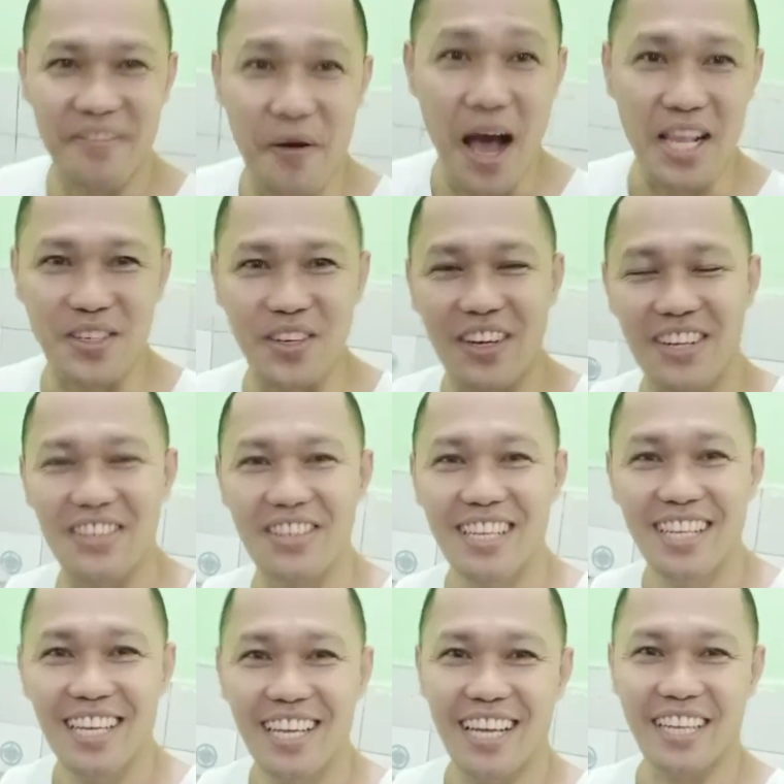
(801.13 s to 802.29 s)
Napasok ako.
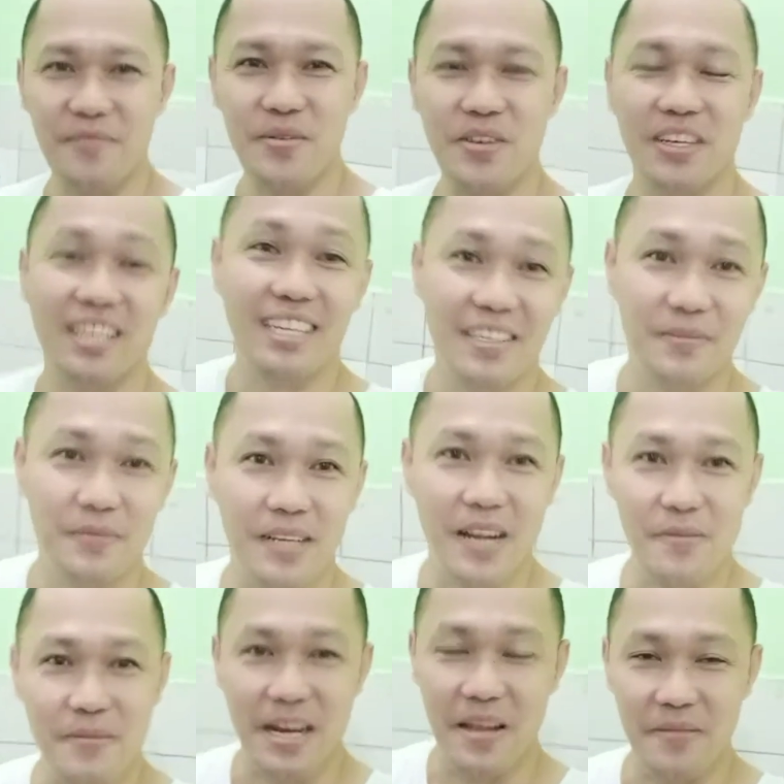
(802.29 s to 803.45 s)
Ayan po, uh,
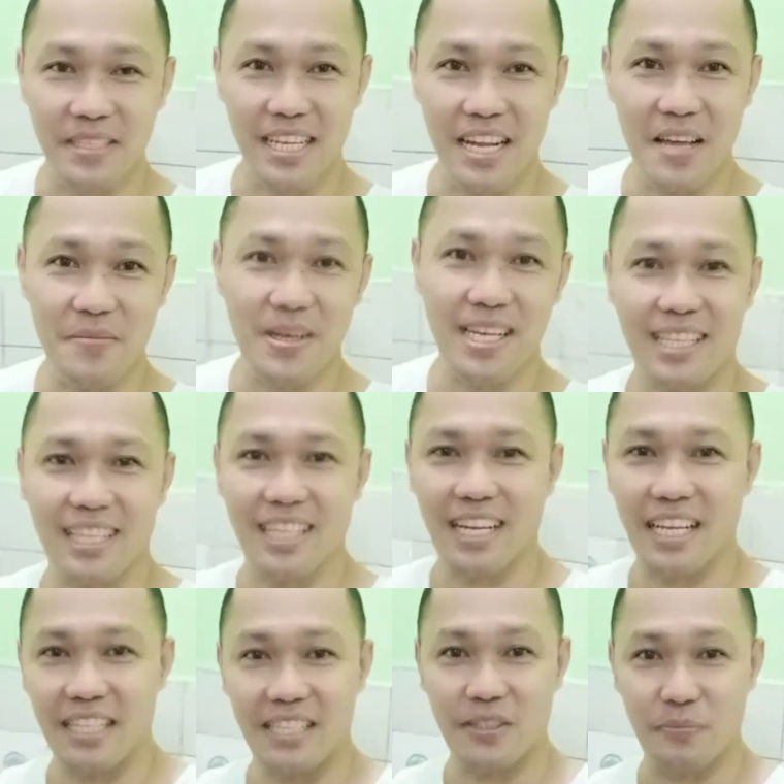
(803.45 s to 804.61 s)
maraming maraming salamat.
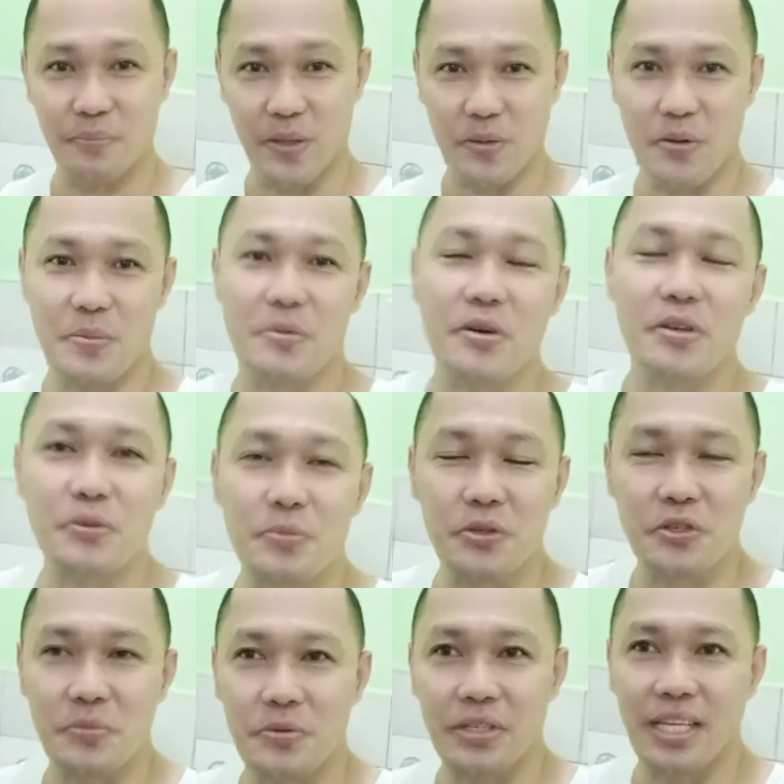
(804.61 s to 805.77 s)
At patuloy po kayo
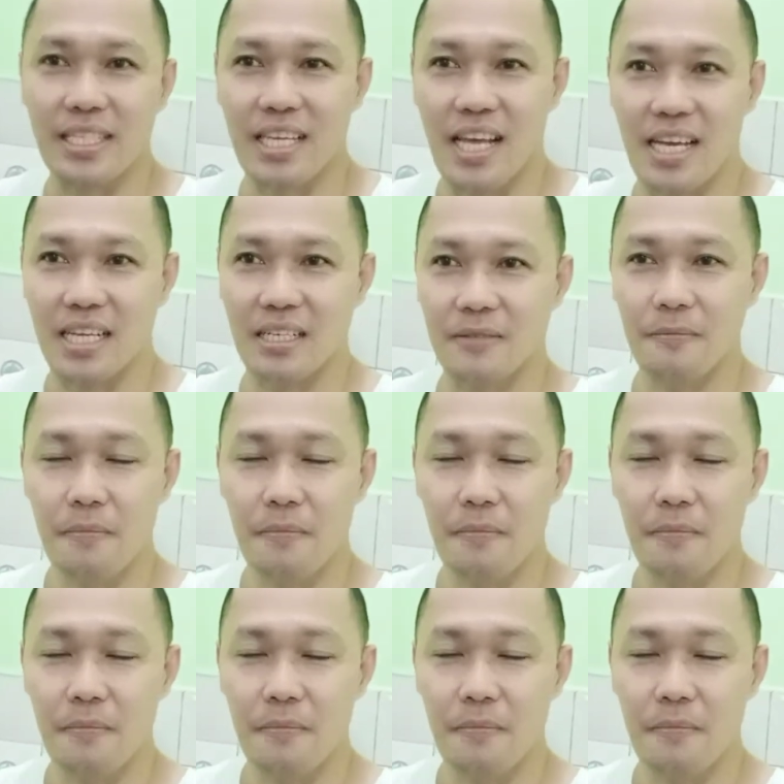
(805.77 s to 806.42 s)
sumusuporta sa akin.